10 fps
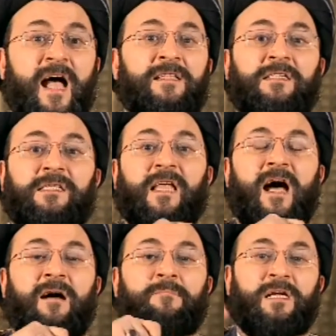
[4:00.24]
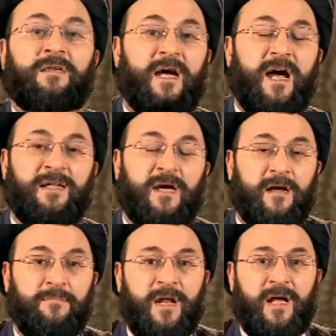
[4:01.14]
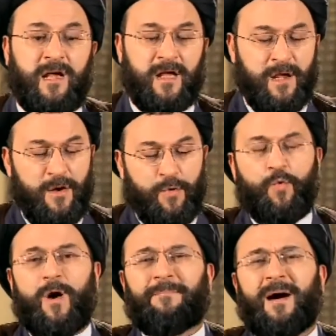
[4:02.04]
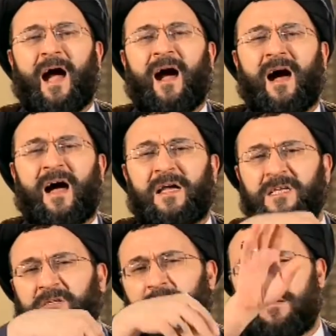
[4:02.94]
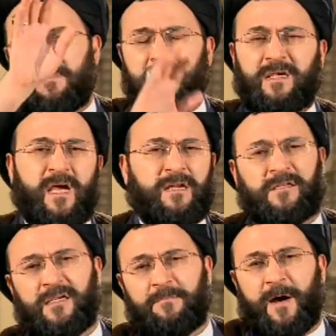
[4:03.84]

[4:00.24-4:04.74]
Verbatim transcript: انسى من كان قبله ومحى اسم من ياتي